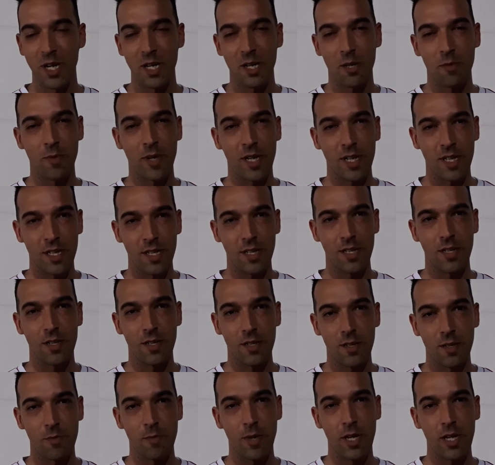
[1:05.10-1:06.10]
varios
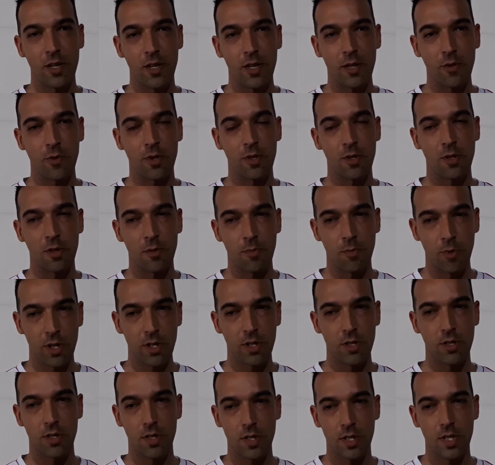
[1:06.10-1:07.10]
partidos, varios encuentros
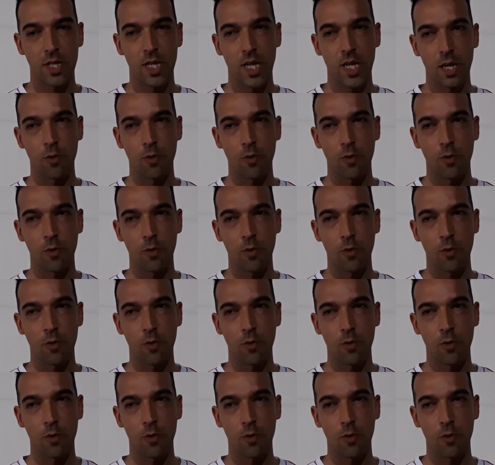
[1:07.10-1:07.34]
buenos.